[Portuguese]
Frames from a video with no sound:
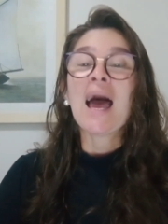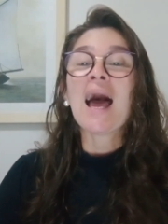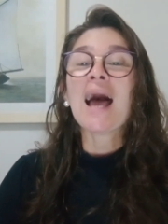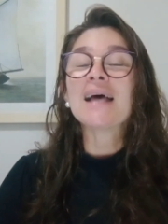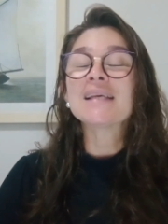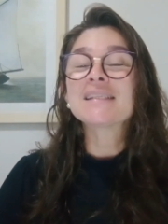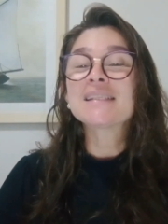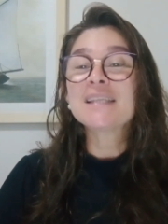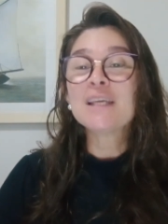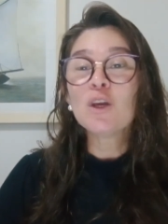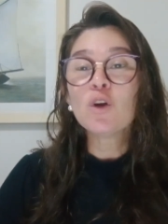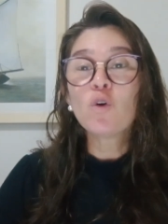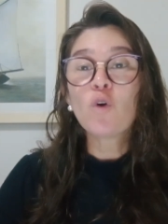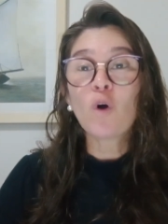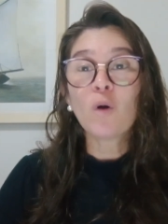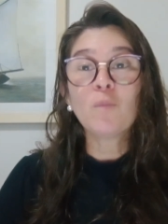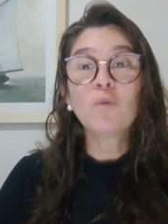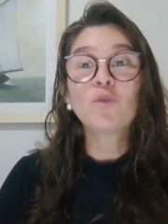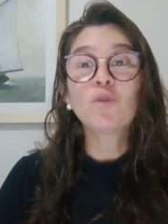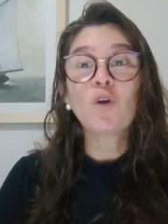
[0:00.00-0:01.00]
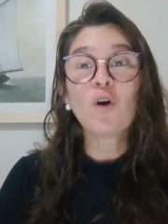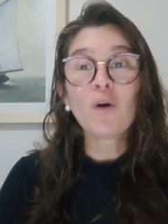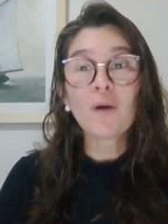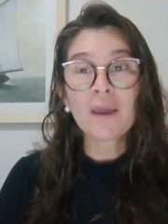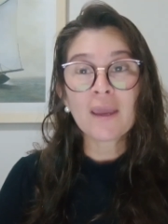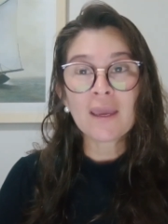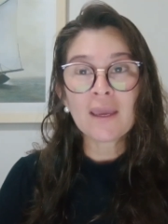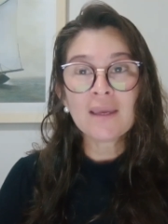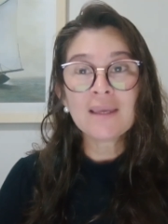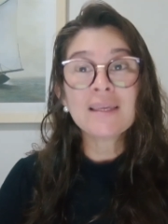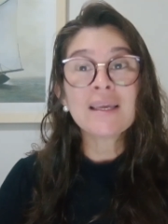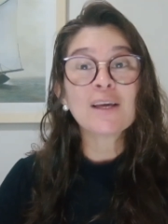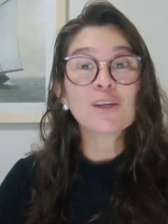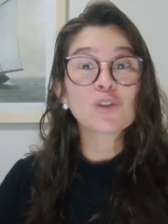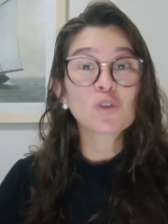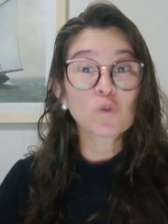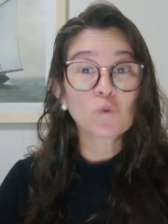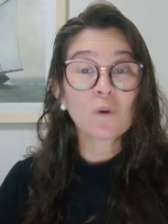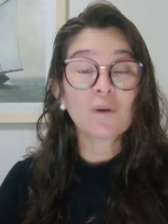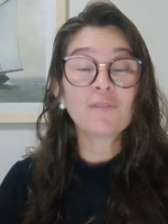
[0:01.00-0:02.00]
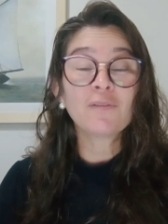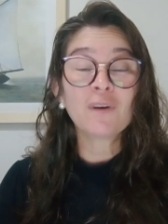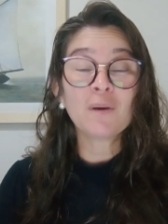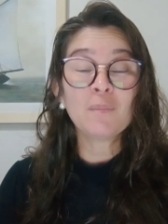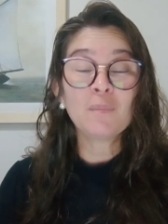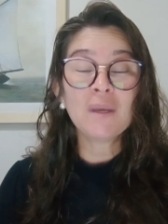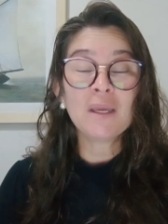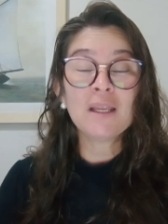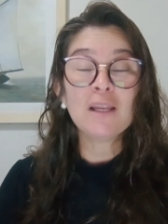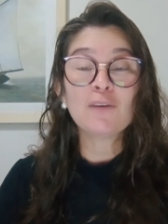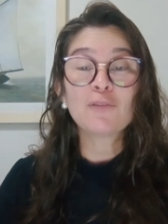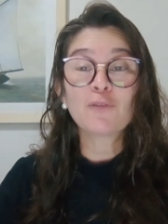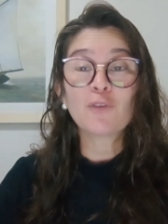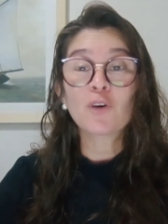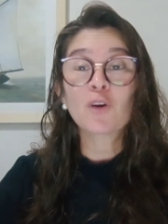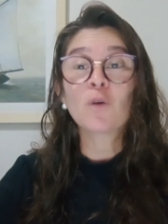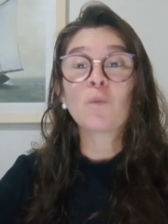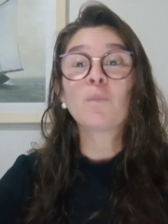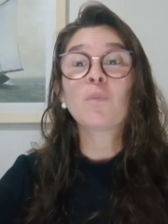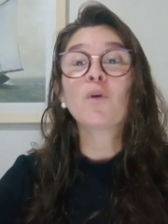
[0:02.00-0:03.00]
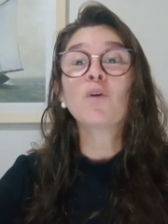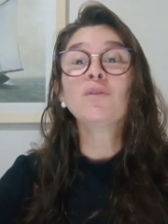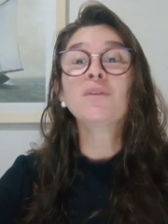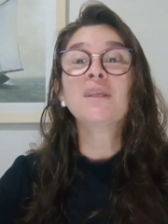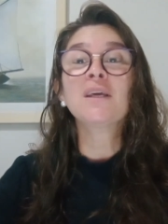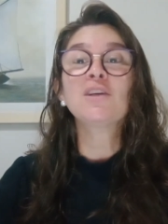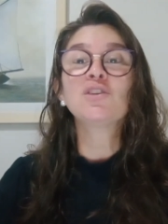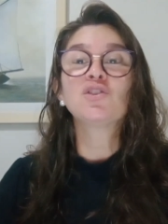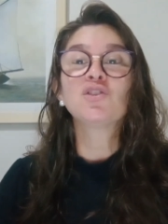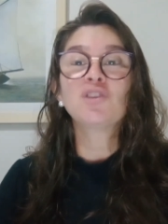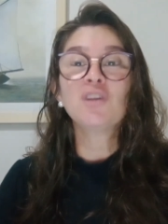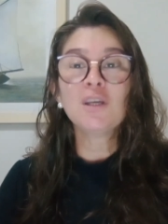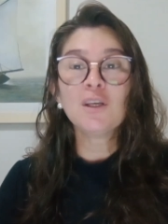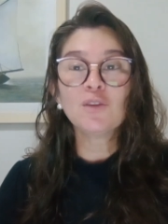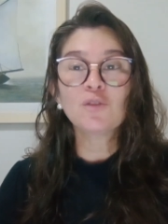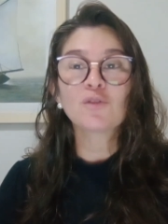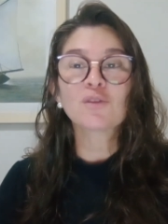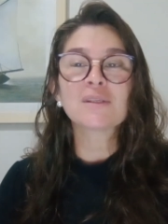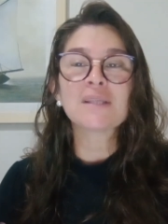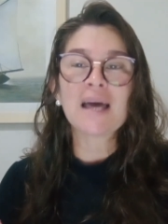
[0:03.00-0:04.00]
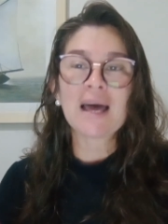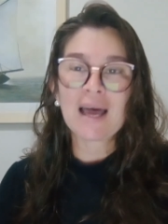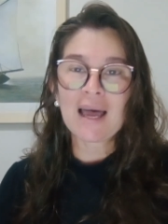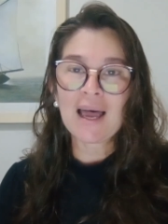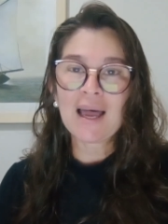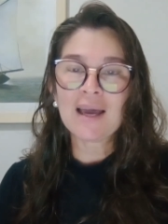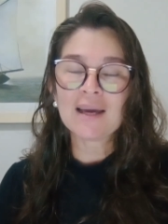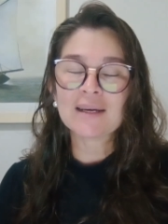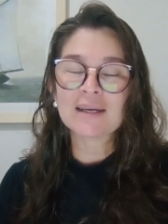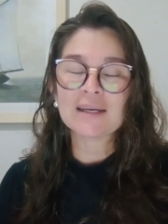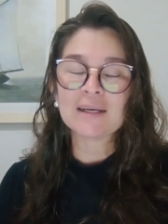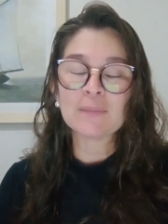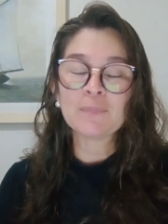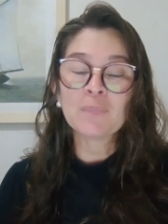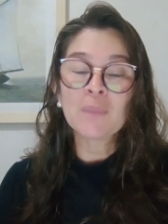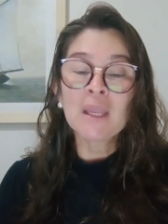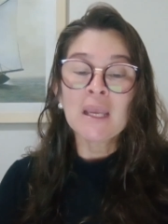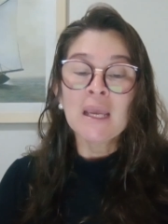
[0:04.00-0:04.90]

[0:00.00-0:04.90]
Assim como Noé e a sua família foram protegidos na arca,